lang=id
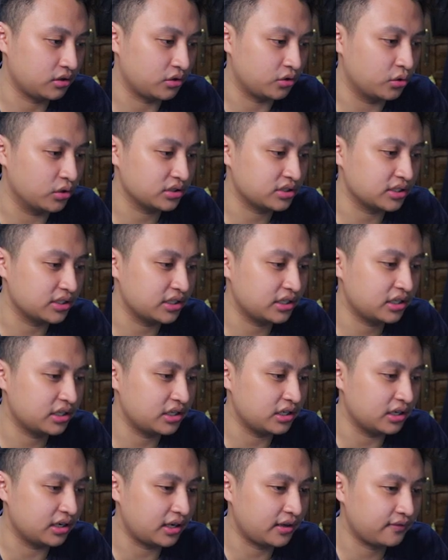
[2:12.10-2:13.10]
gue sendiri
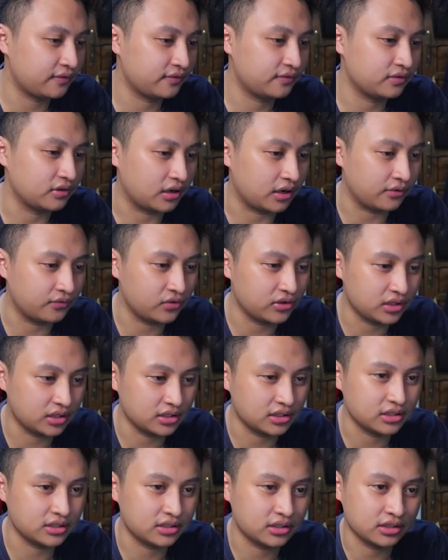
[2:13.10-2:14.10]
di NAF Raffi
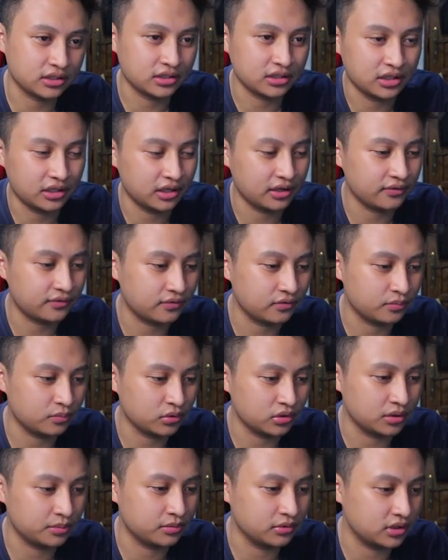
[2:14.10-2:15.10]
di NAF
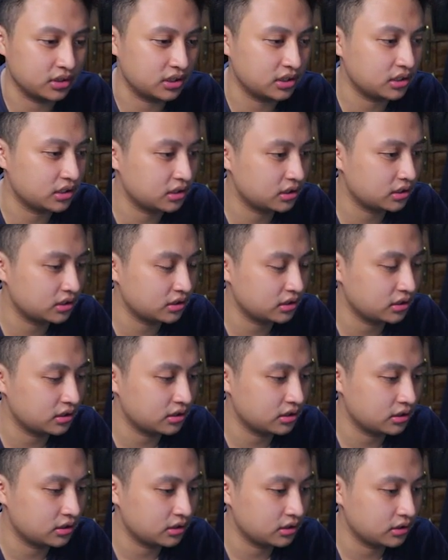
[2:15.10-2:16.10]
gue di,
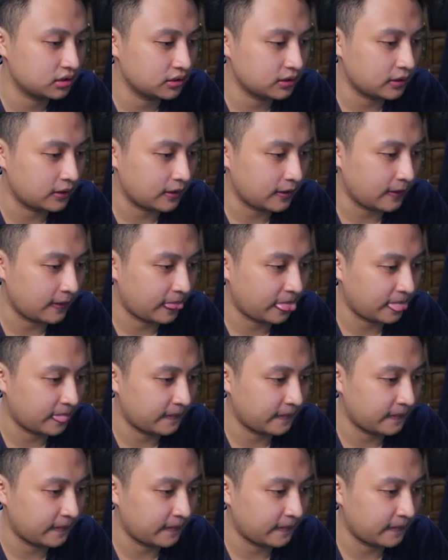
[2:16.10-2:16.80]
di O2 gue